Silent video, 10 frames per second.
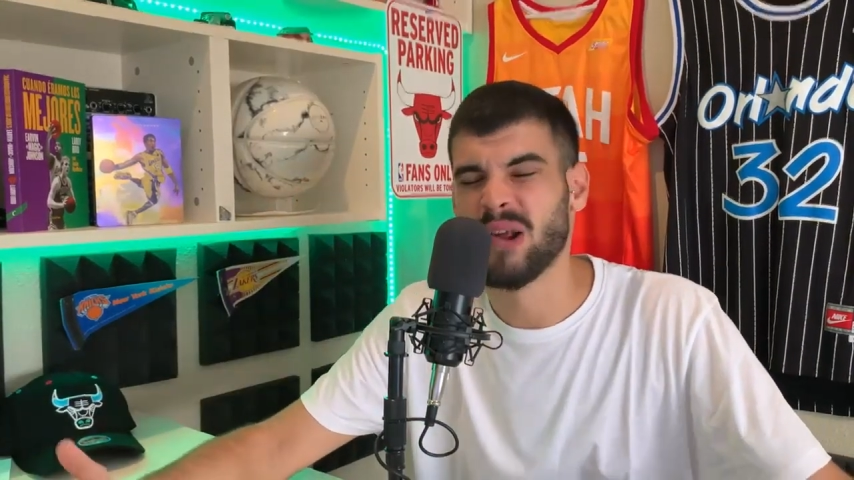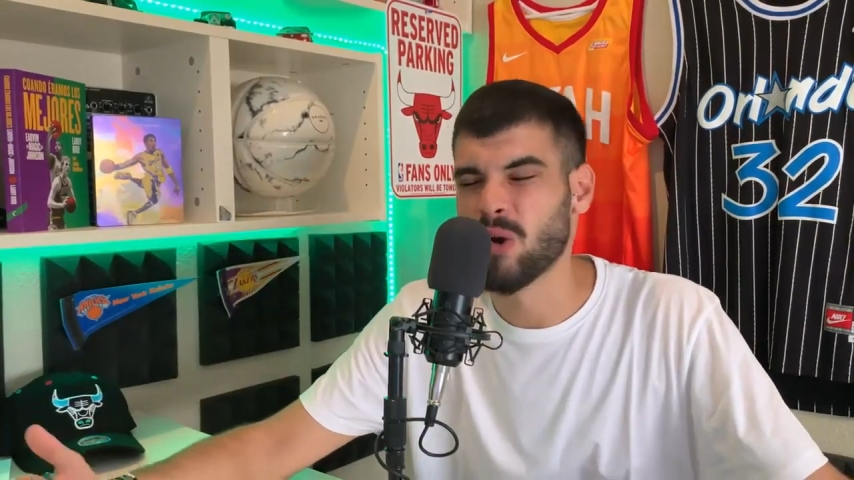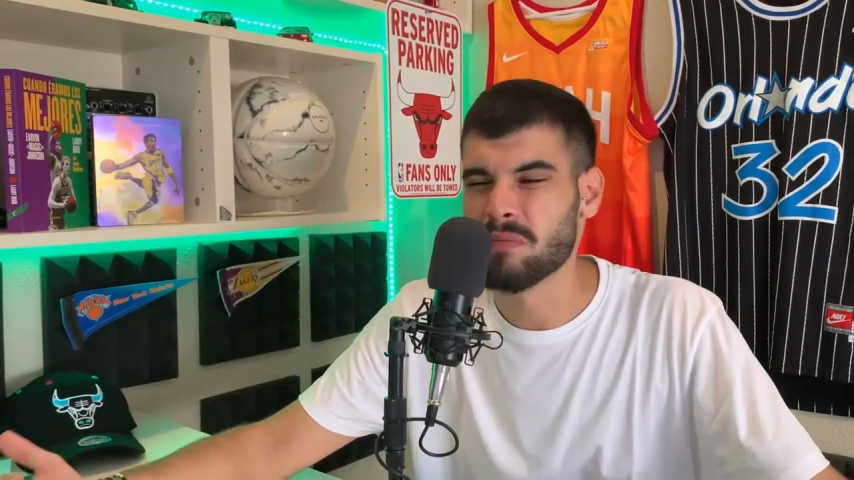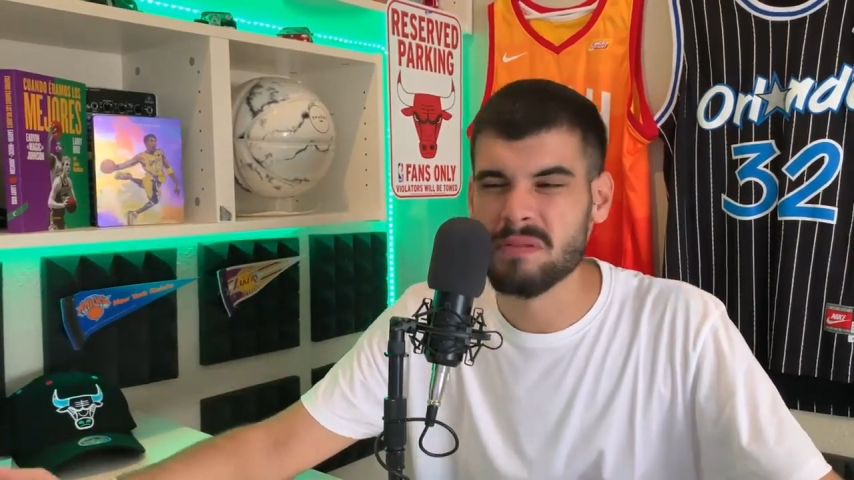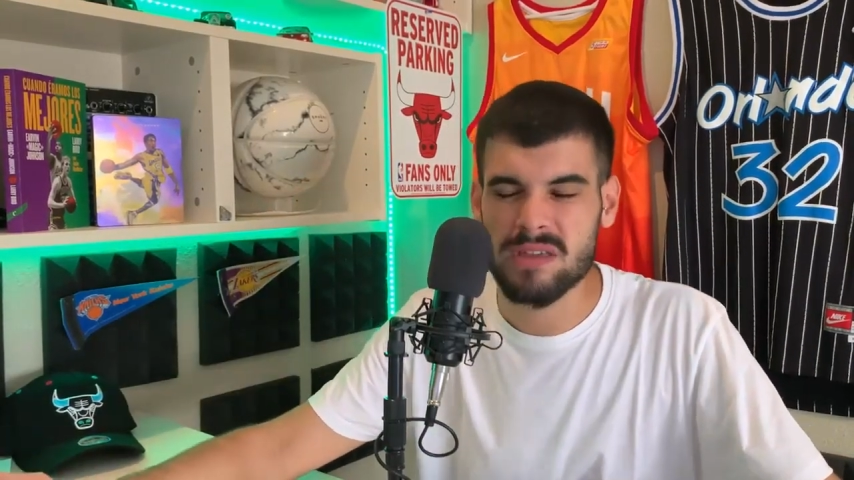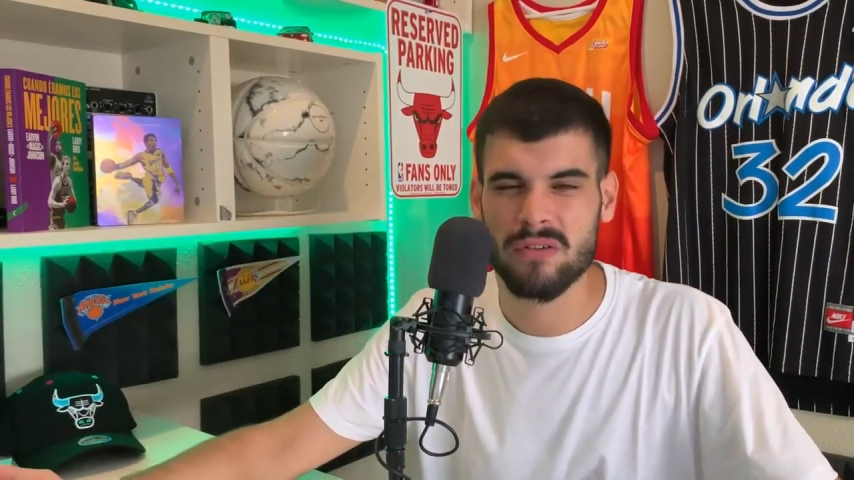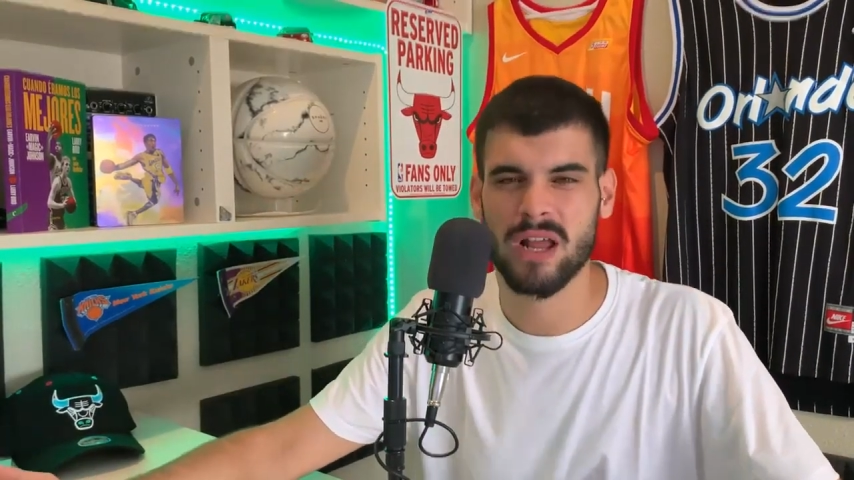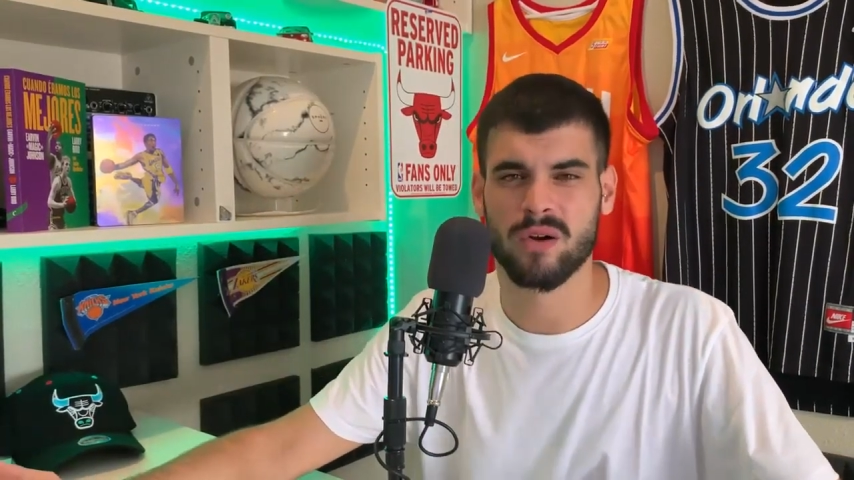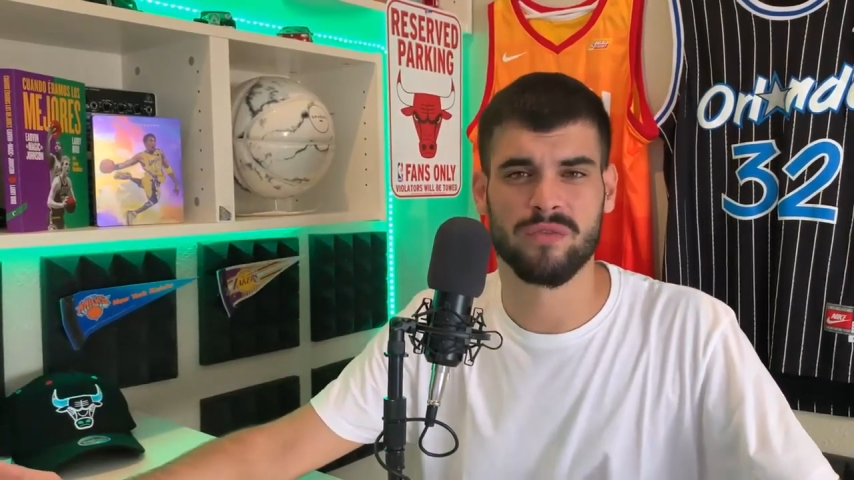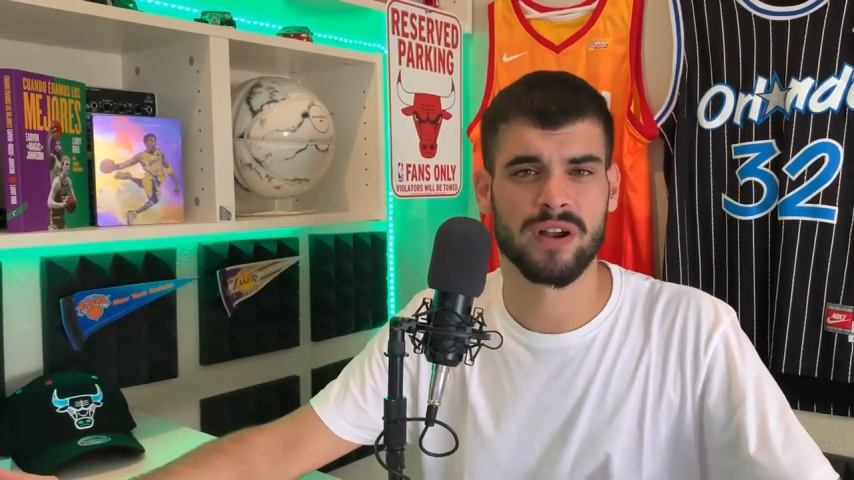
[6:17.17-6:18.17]
olvido en
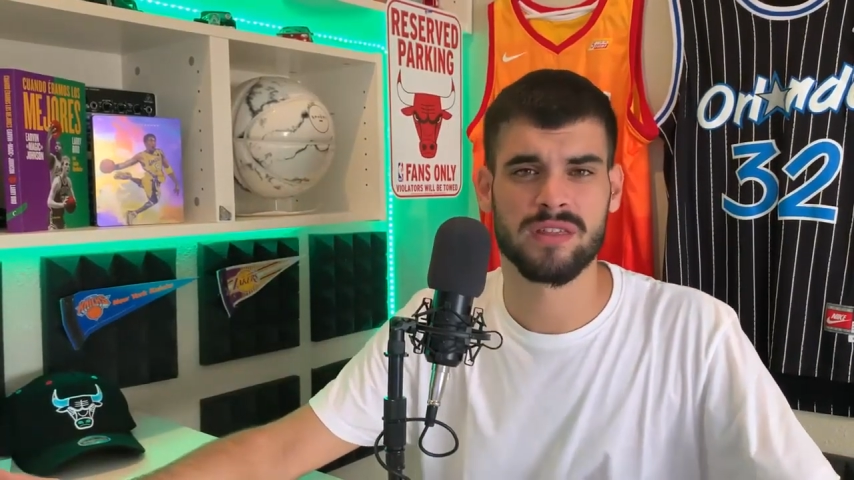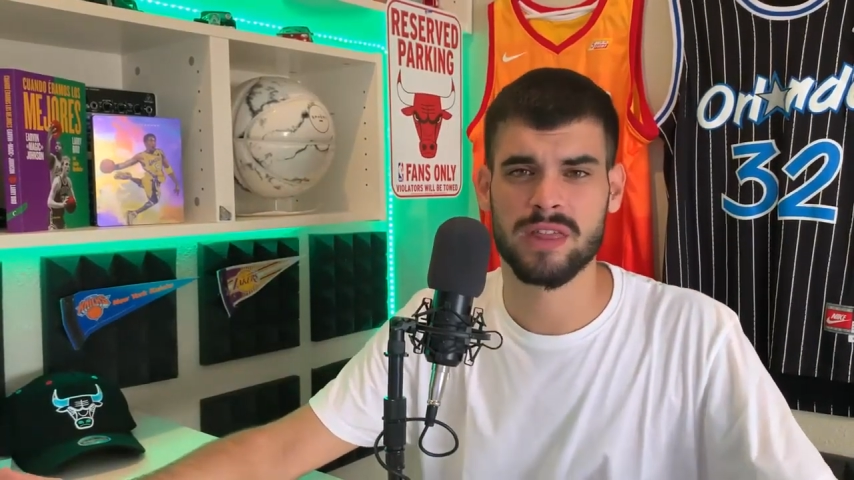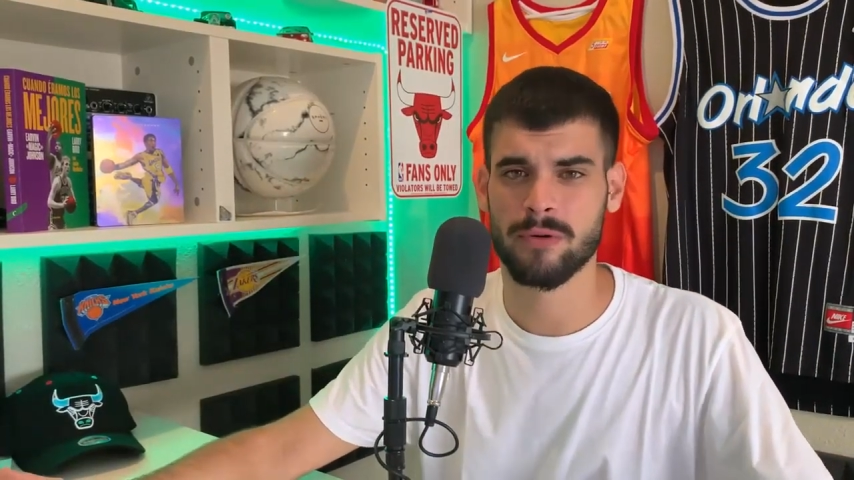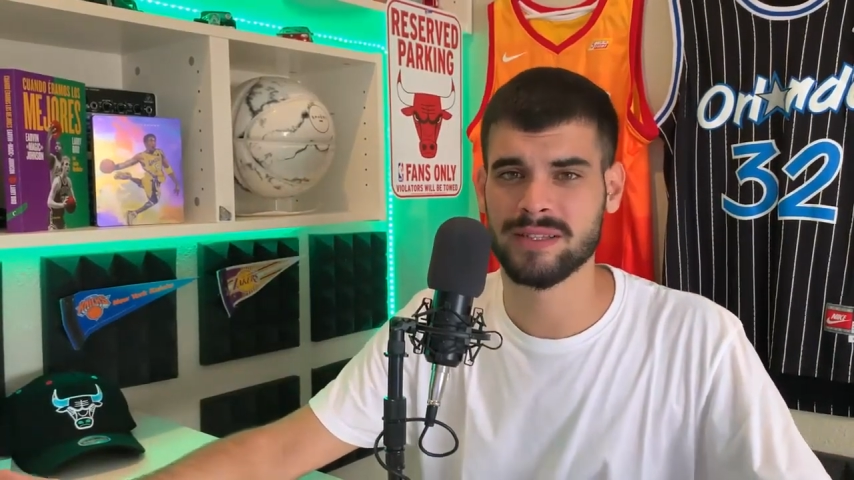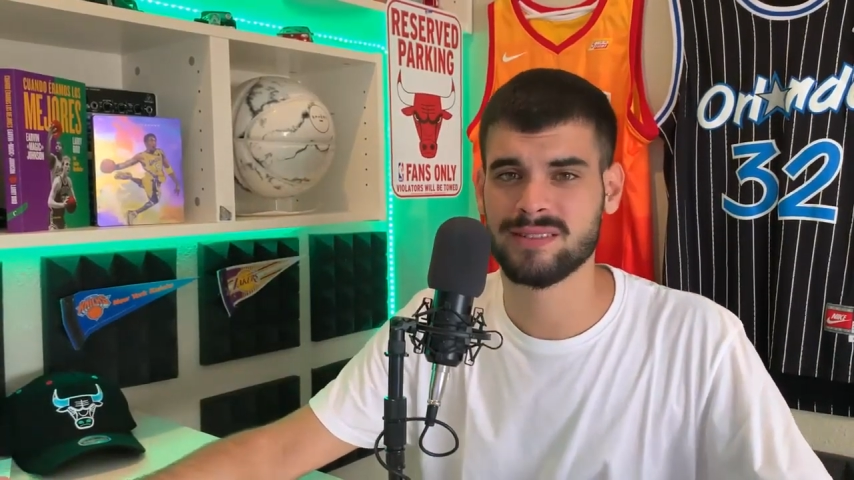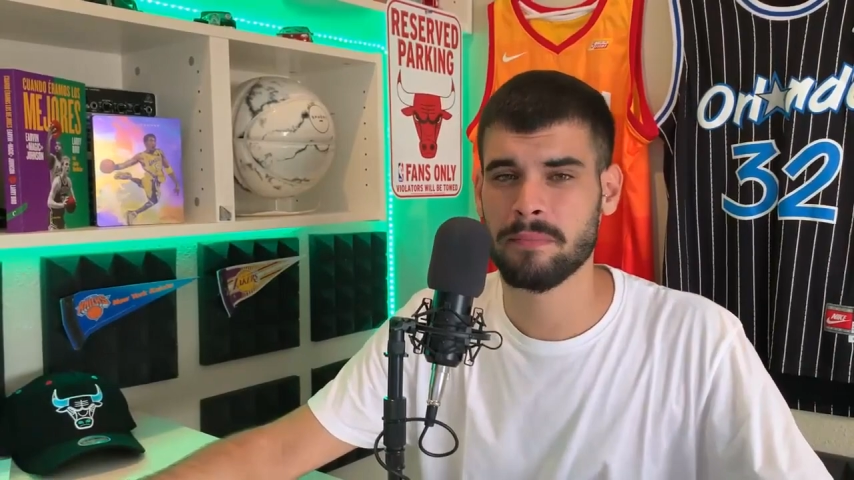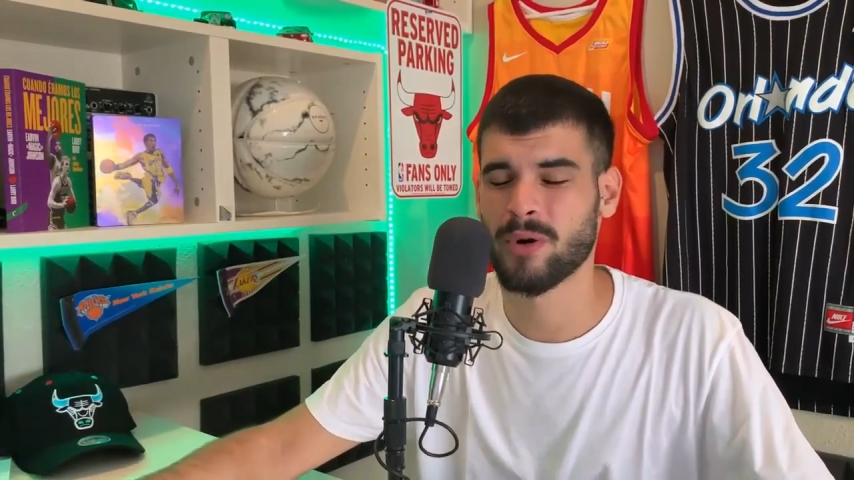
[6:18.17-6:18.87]
la conferencia oeste